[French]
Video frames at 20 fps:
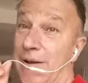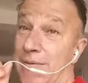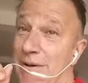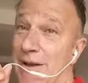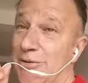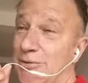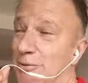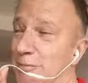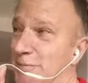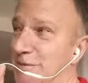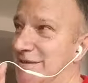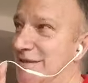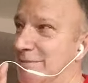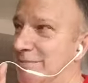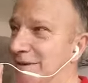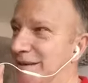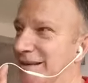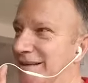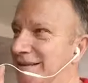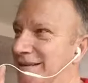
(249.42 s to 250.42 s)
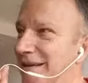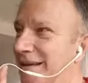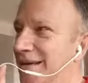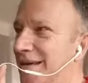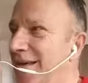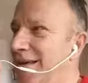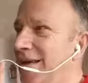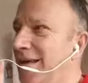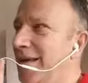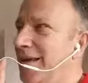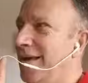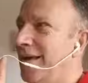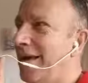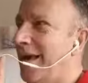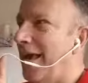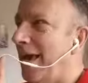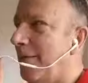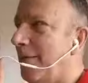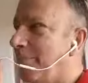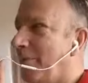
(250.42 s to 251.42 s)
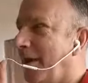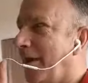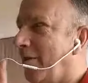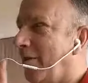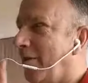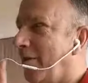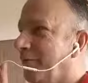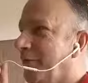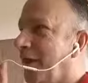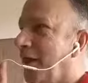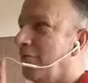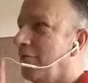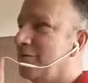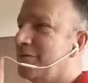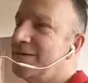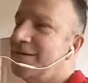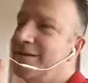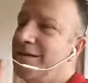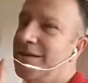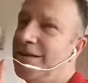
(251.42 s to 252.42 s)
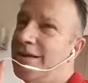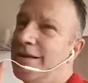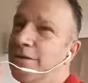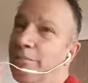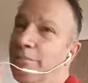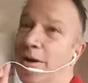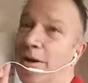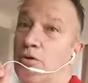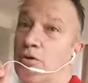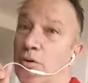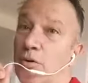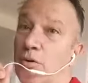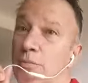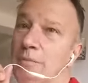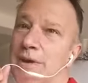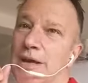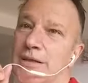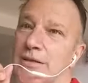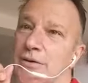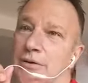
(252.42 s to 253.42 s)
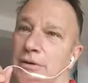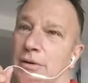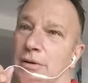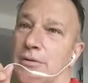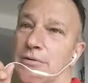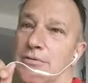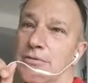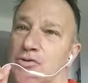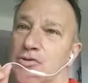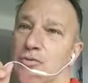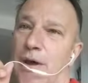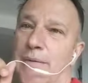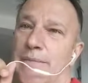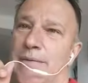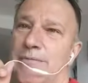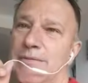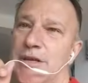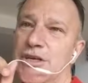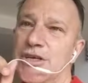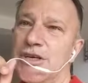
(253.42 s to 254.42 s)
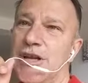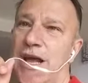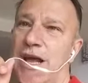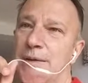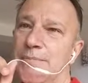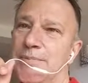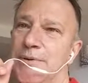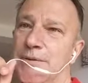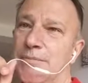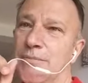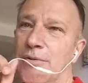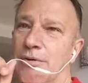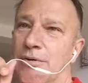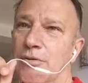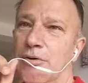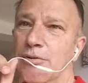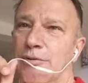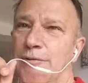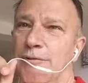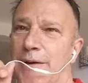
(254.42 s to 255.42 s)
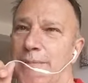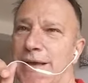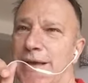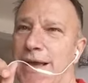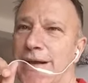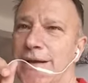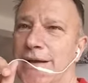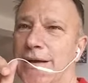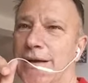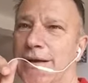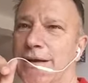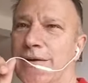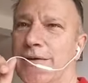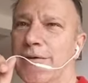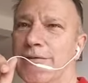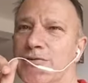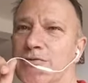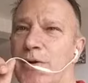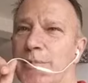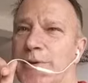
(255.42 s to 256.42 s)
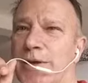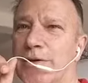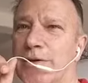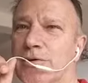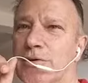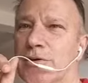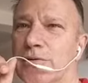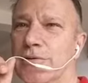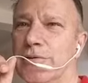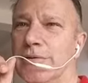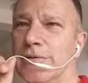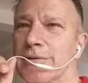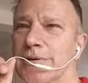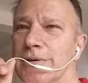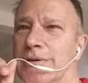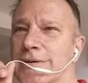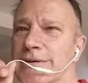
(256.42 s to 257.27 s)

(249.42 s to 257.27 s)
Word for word: pas mal de possibilités et après on verra aussi euh, bah, comment mettre euh, soi-même déjà rapidement. Coucou Fabienne, on se voit bientôt.